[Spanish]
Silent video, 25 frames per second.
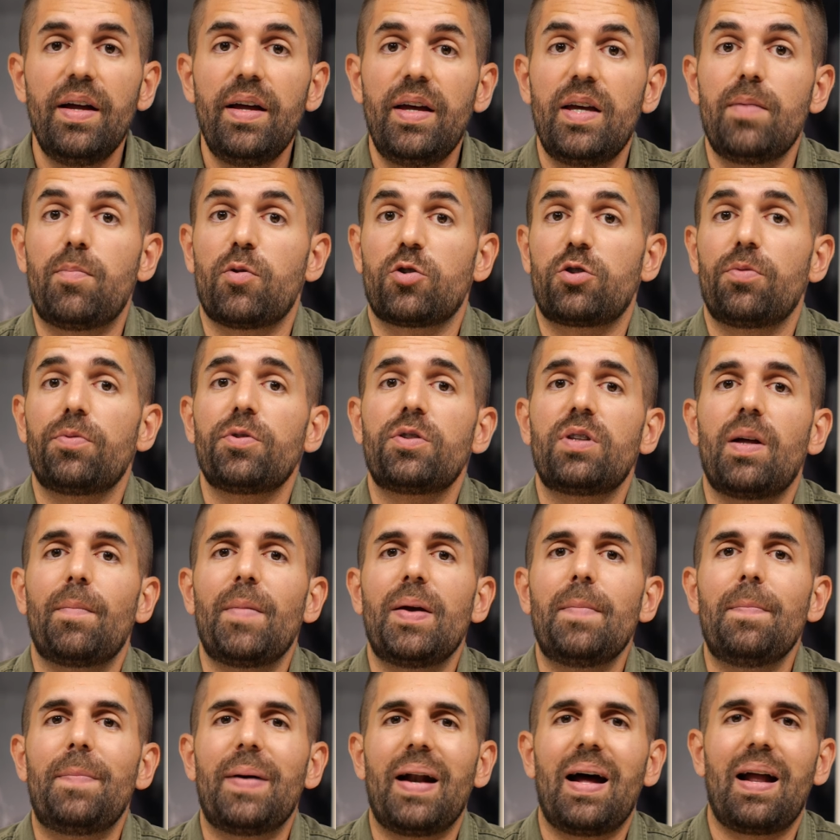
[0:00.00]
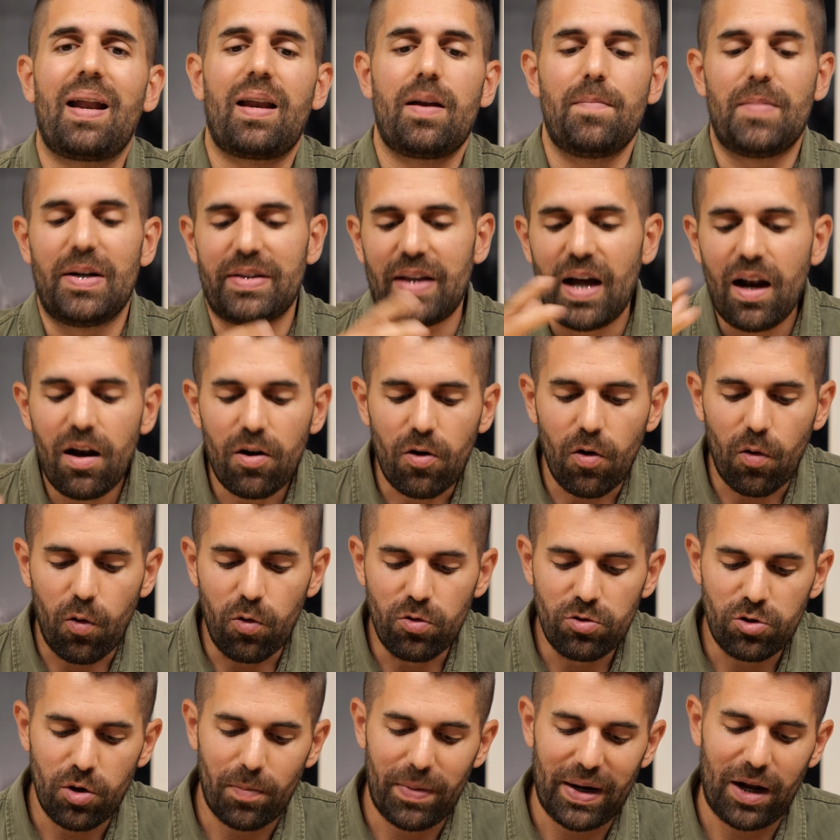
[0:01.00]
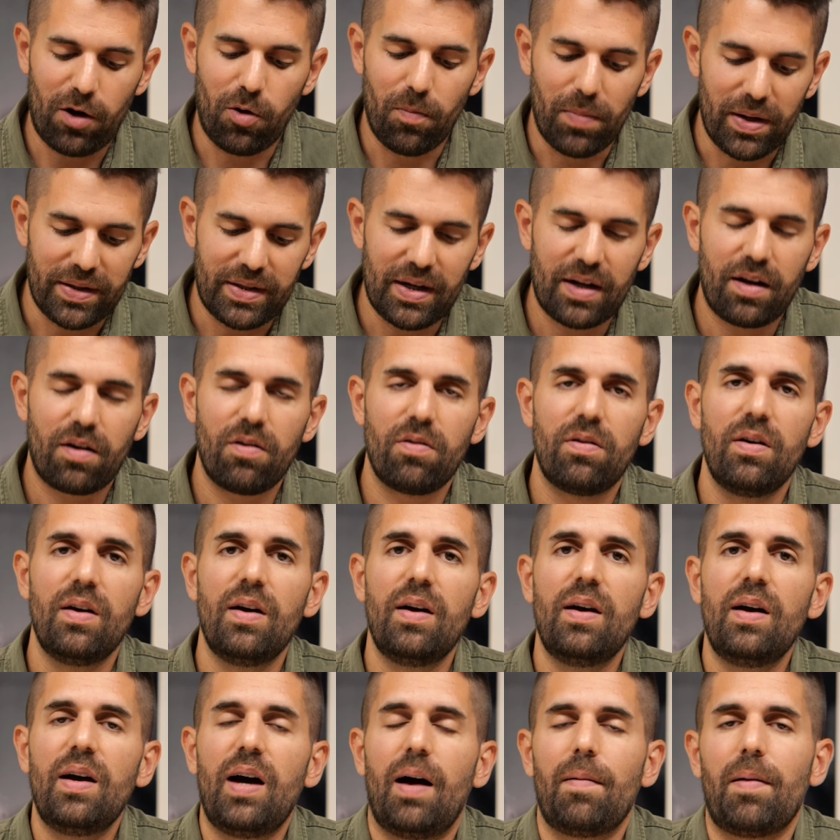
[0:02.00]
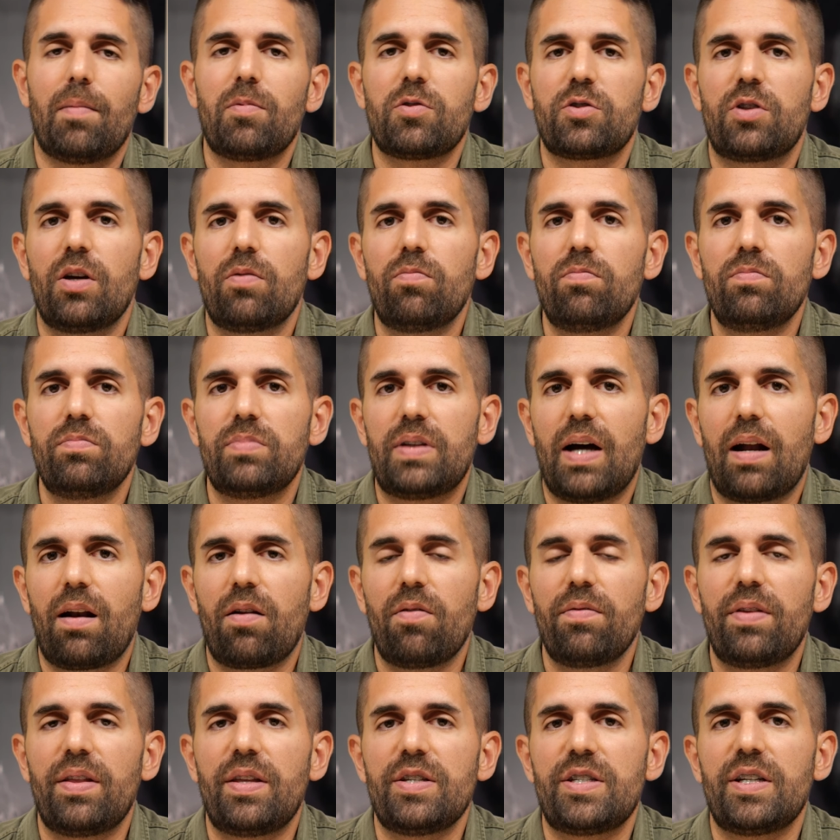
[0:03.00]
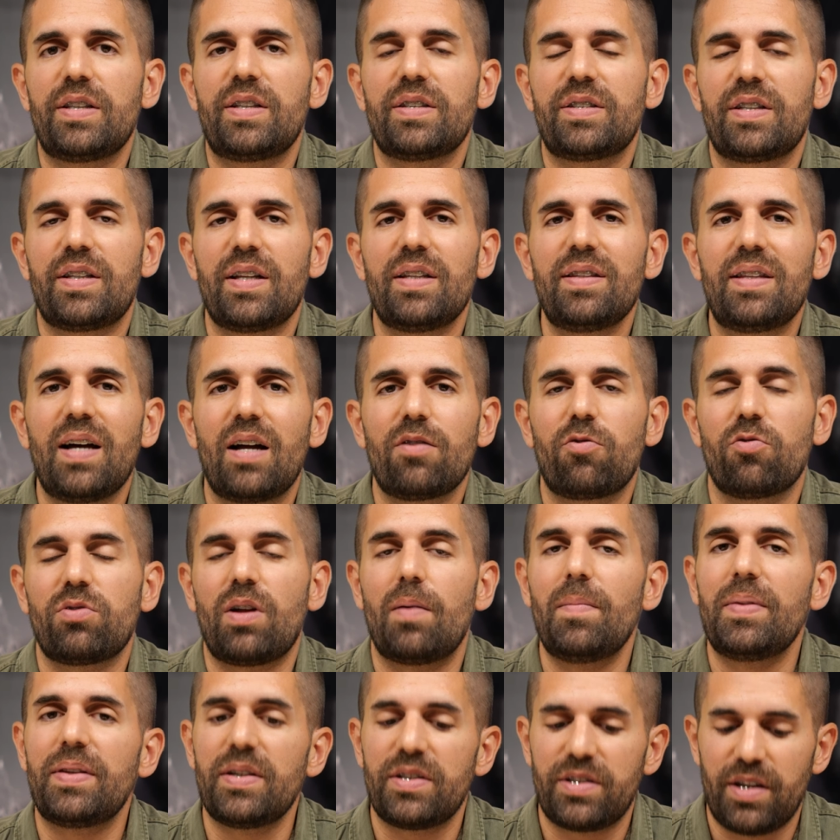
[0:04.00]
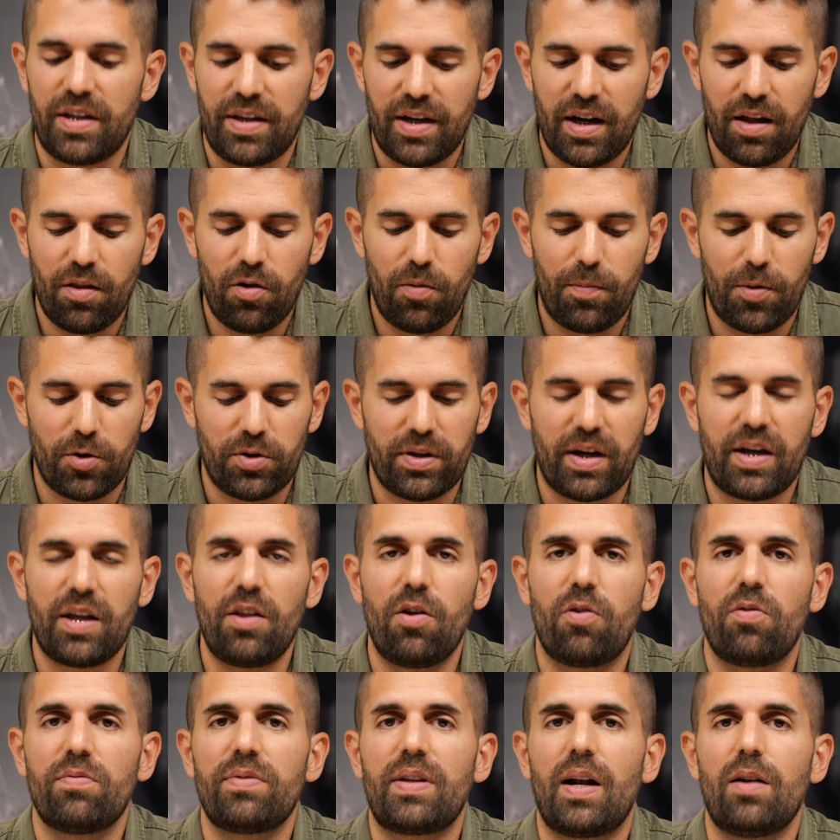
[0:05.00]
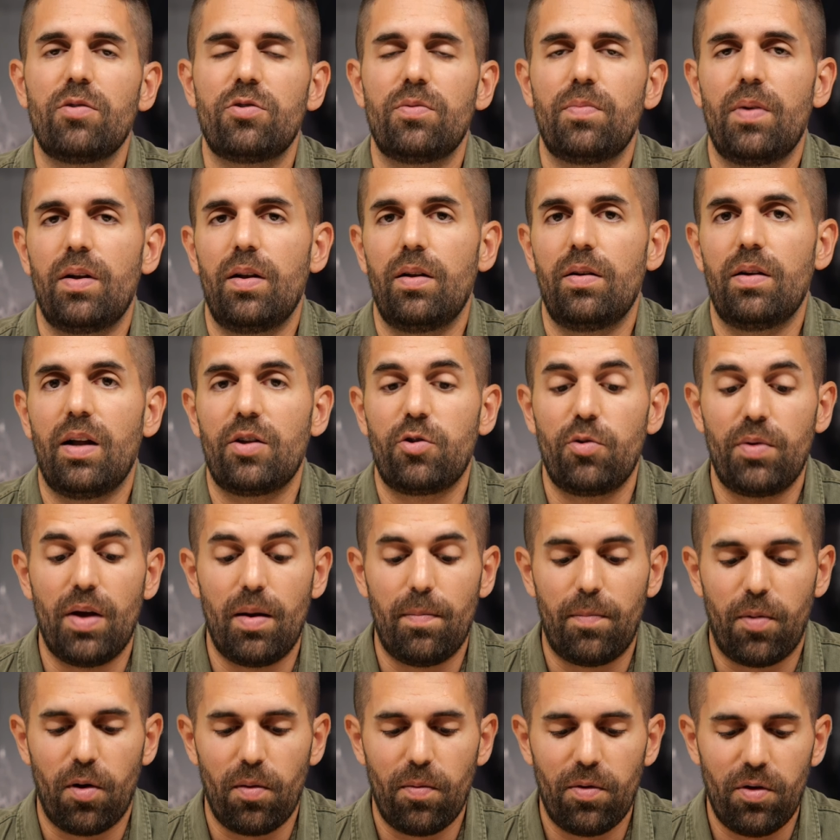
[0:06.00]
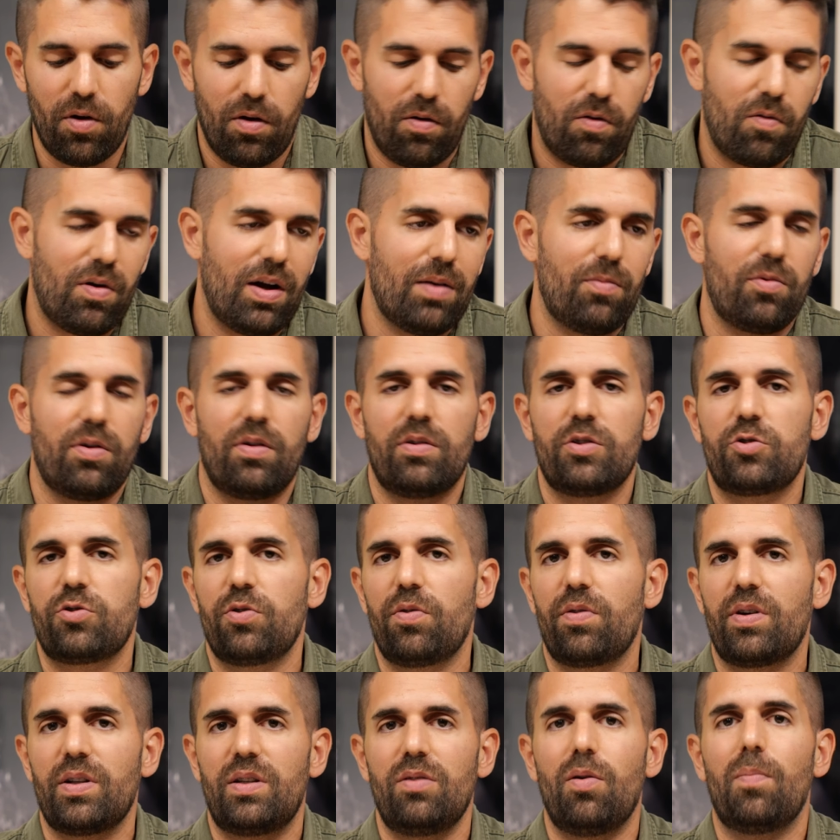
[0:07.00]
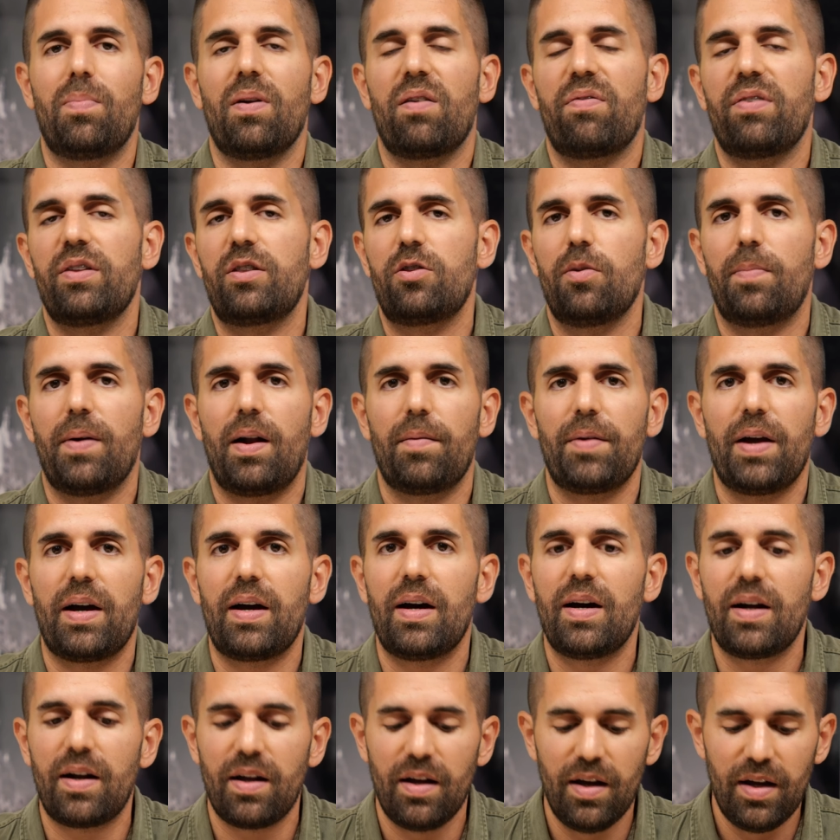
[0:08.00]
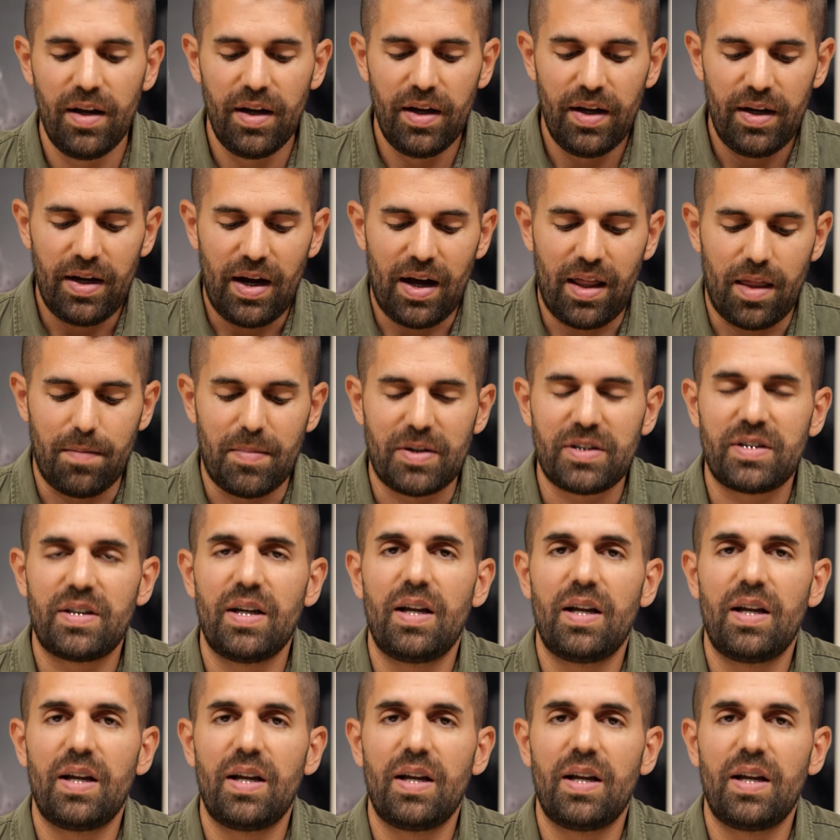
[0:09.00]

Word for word: Y por supuesto también para rematar el conjunto, para completarlo, hablamos de un Tanron 1770 totalmente sellado, protegido contra la lluvia y el polvo, lo cual bueno, es un objetivo perfecto para viajar, además